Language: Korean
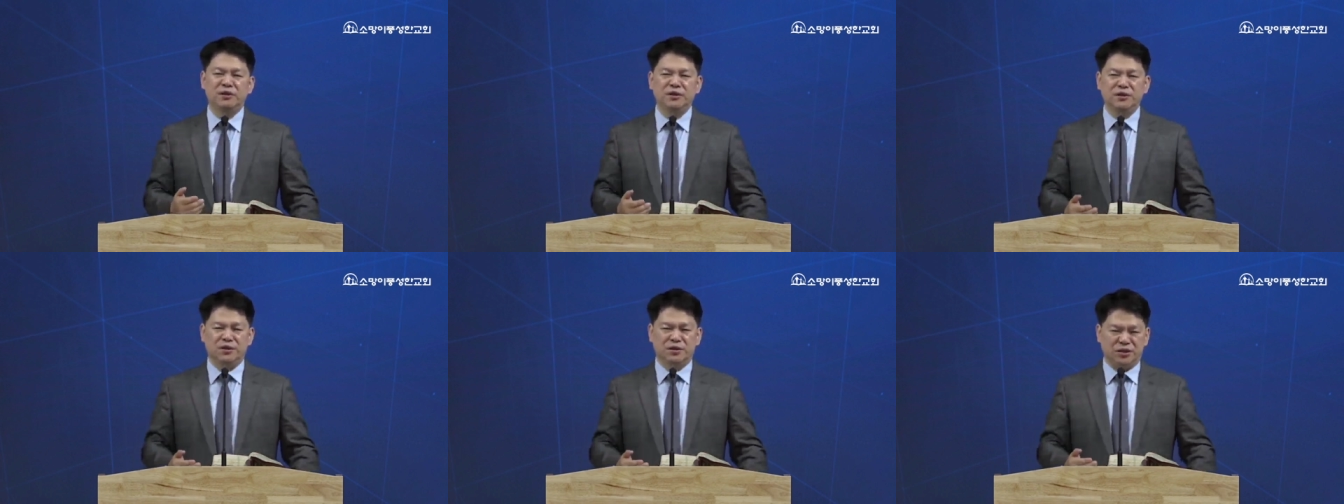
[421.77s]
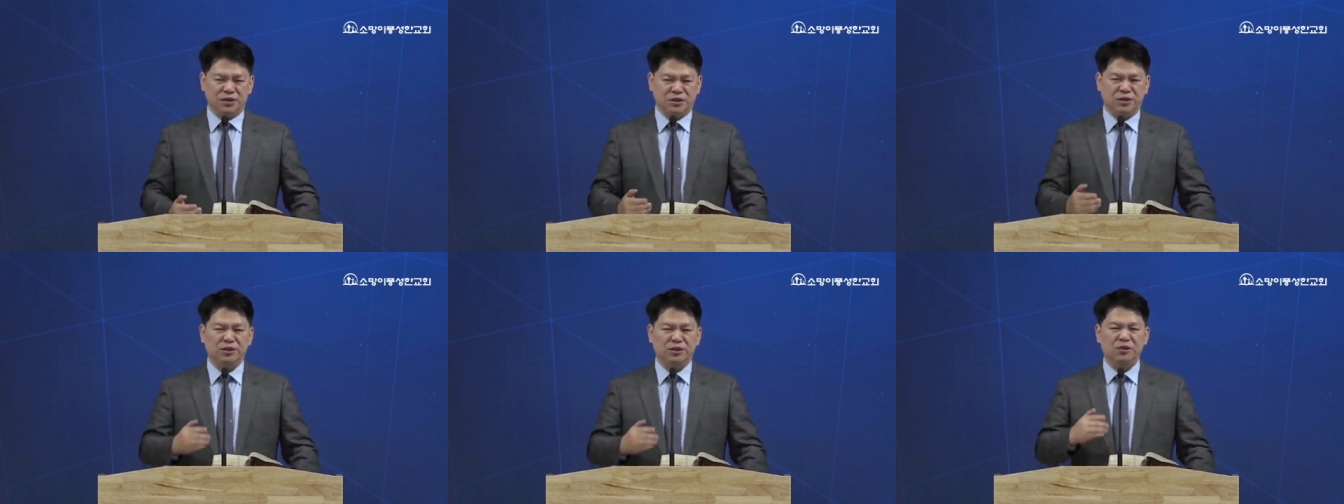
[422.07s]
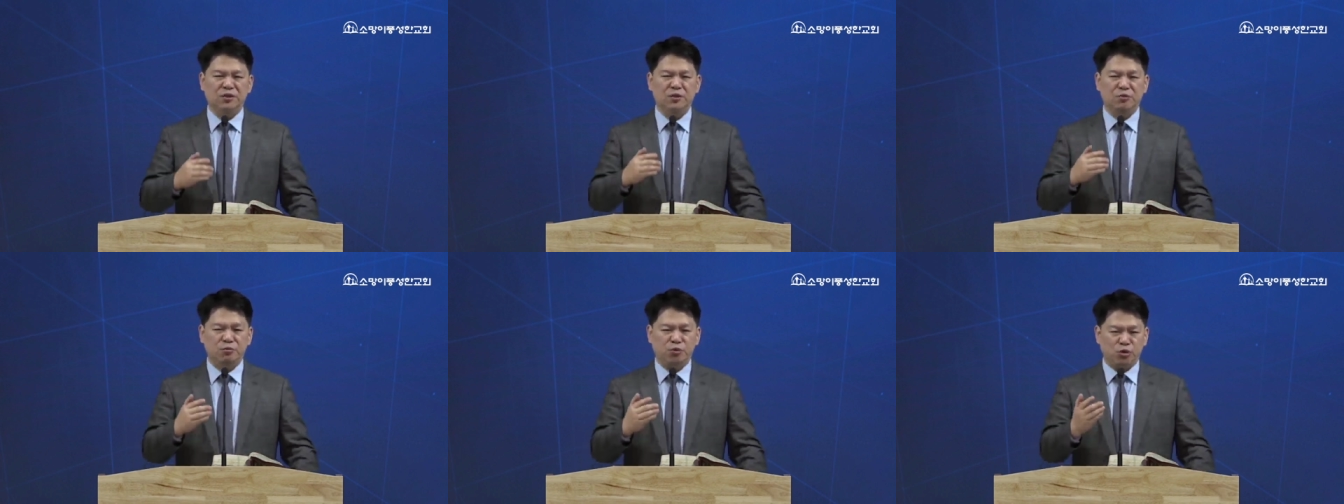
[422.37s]
그들을
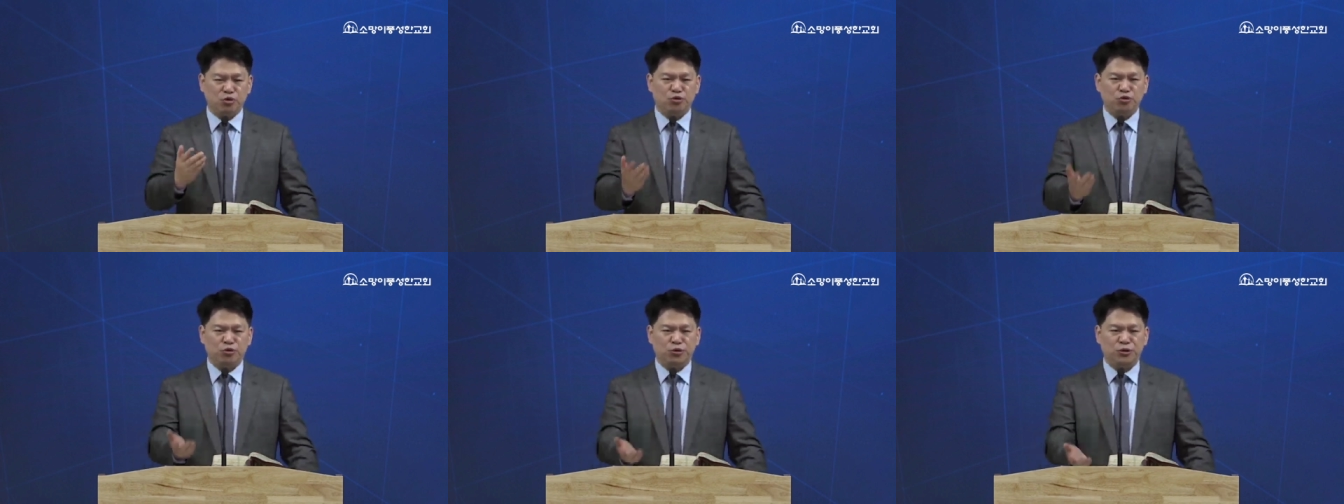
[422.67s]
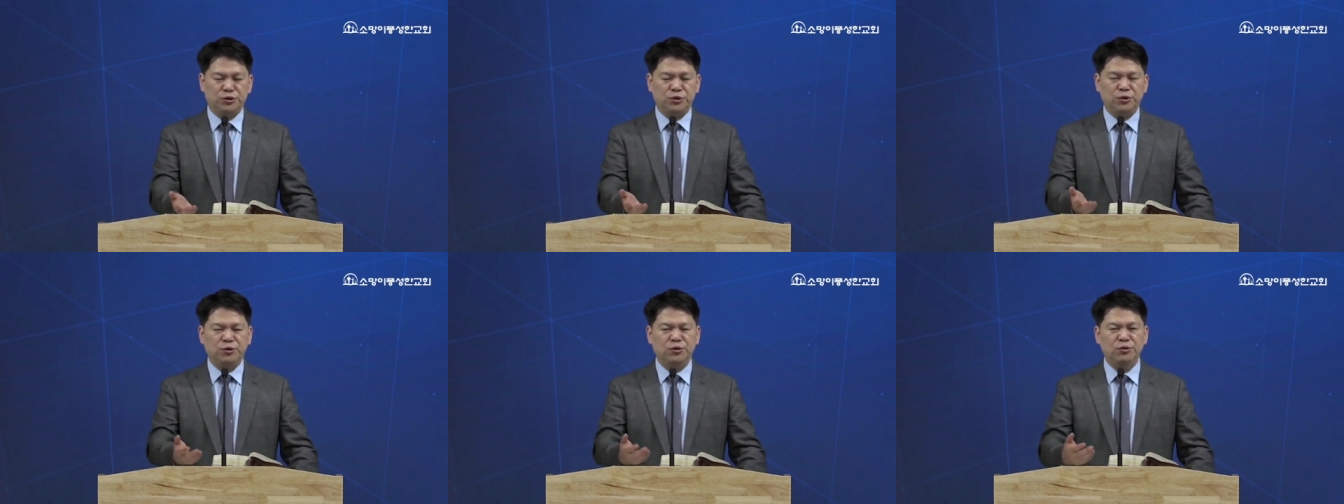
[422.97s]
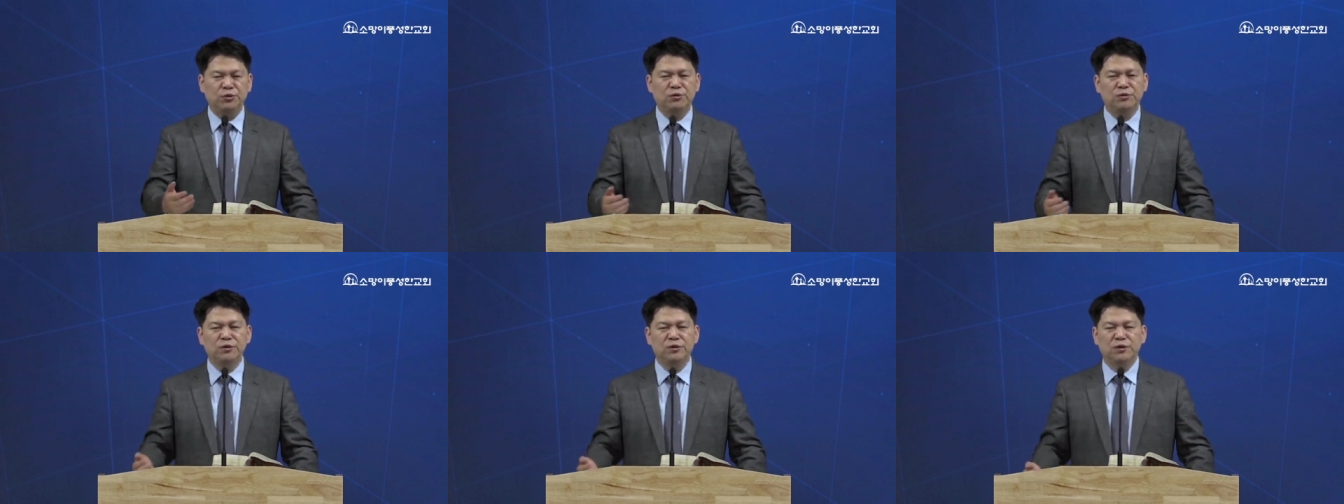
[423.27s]
복
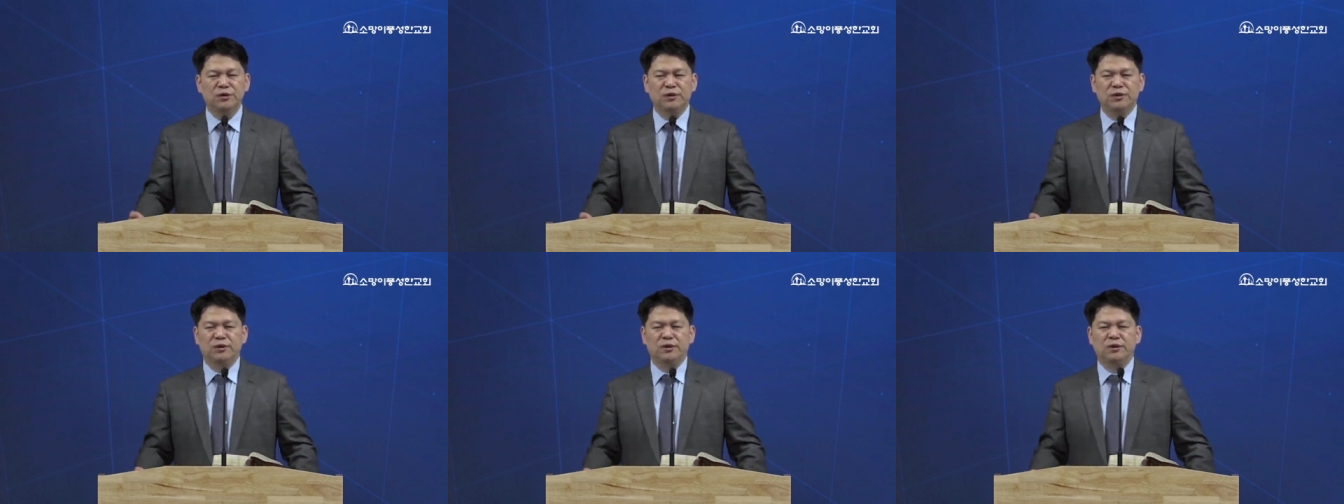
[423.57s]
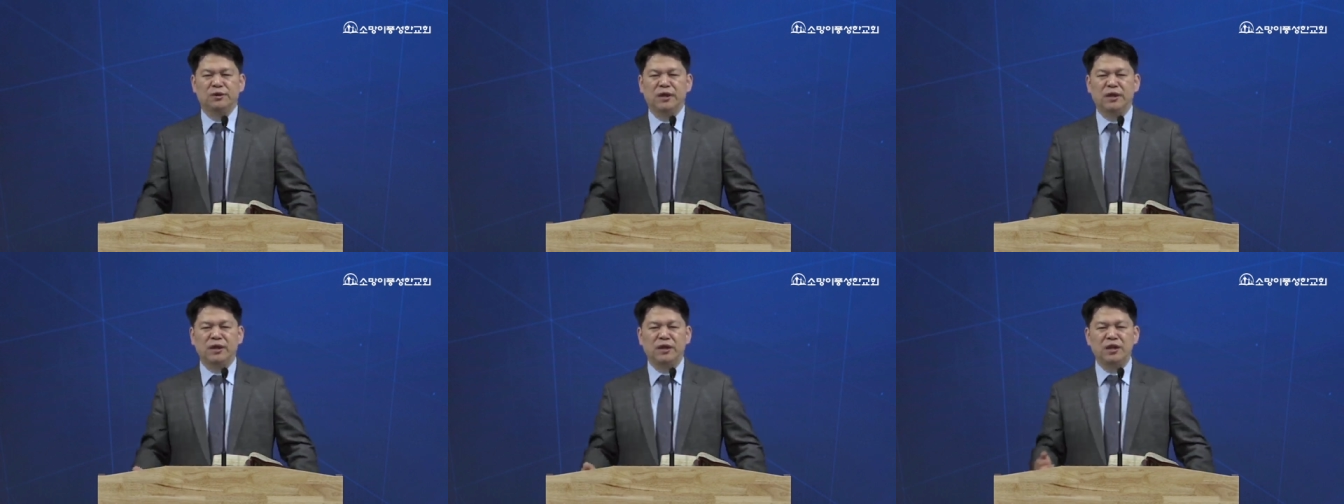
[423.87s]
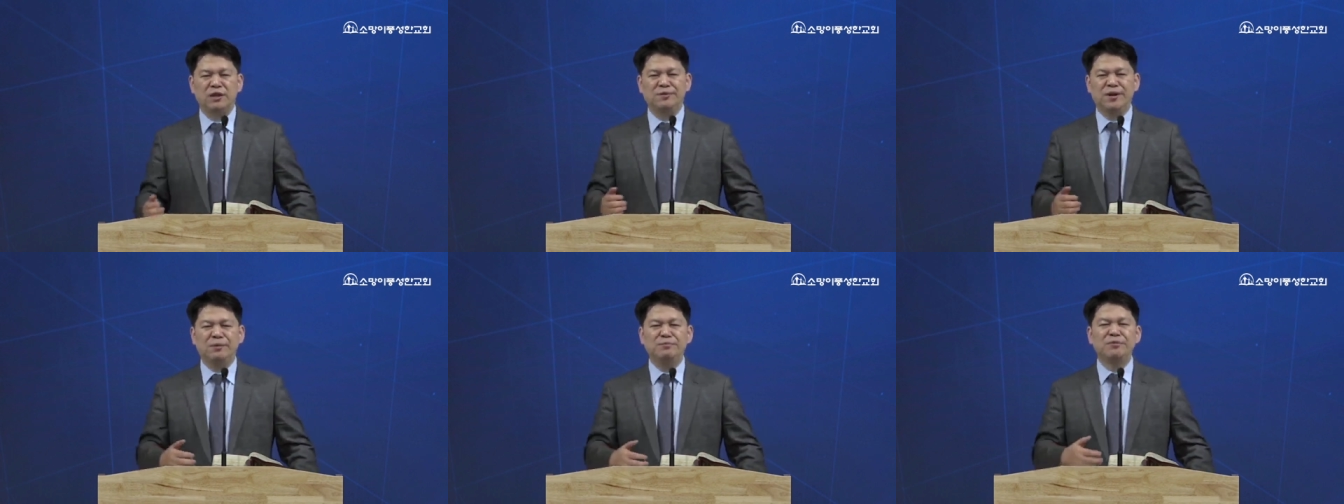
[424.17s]
주시고 어,
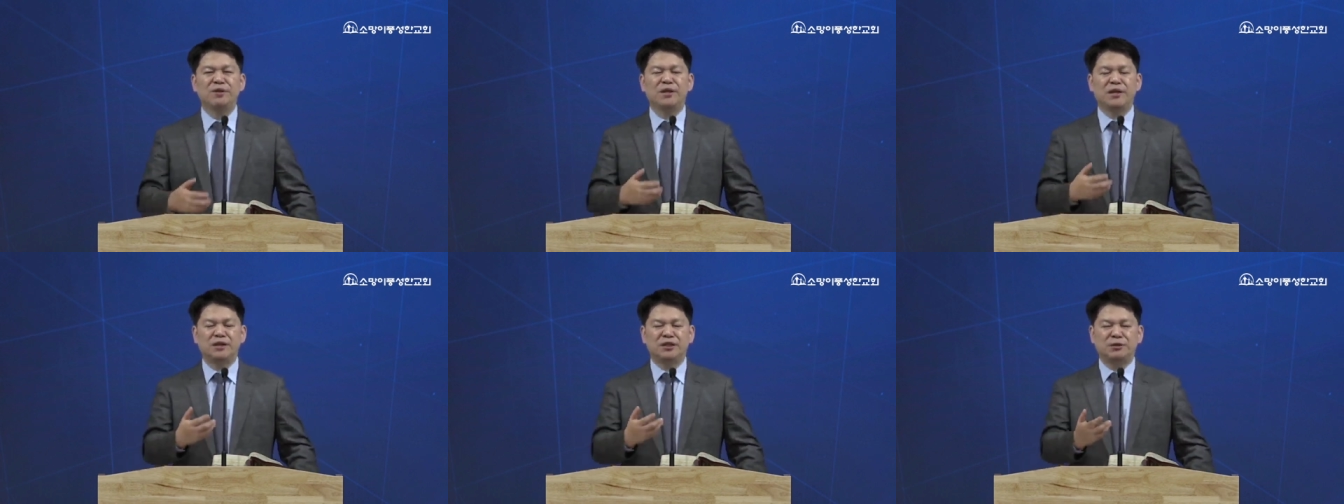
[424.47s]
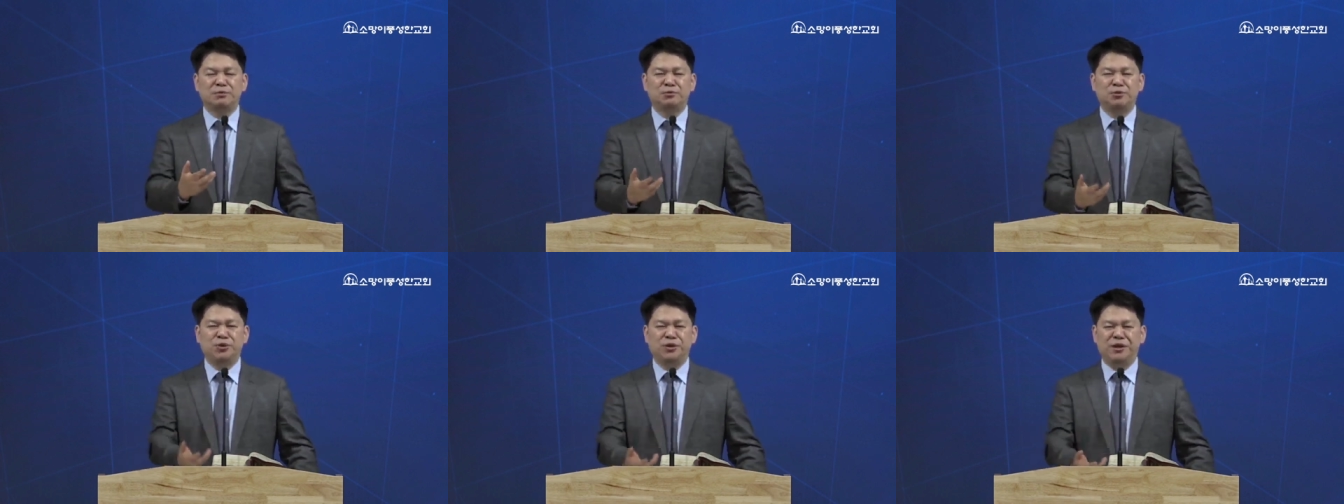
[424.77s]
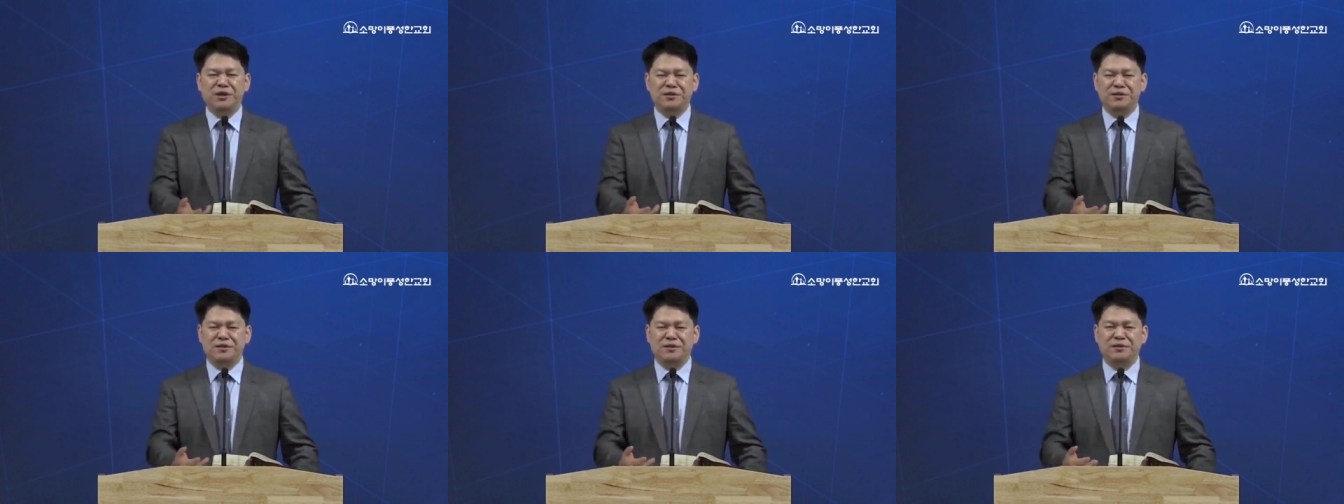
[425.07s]
하나님이 함께 하심으로
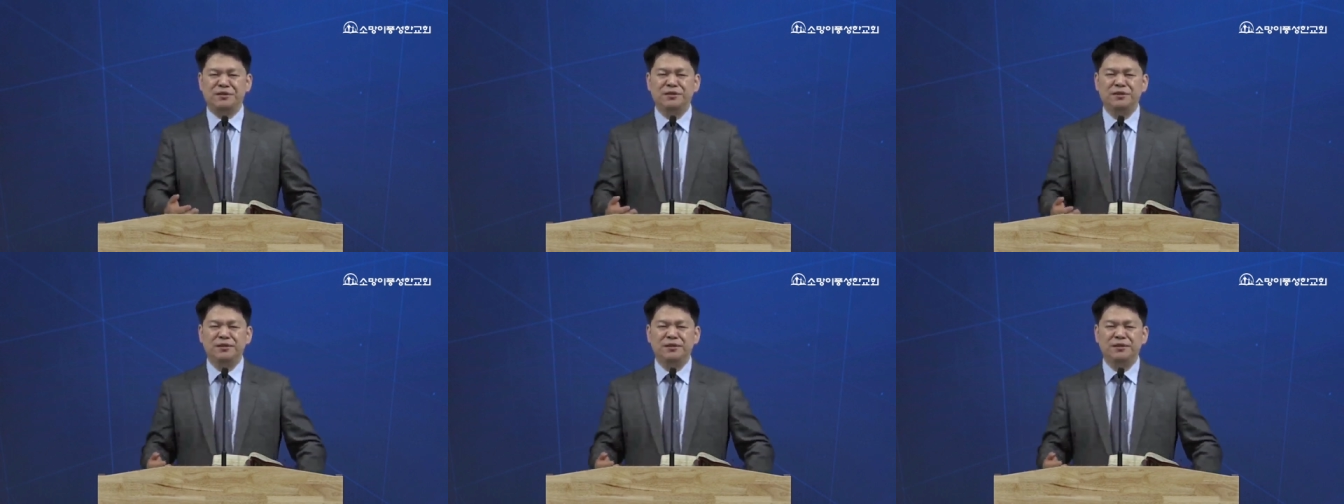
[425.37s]
인해서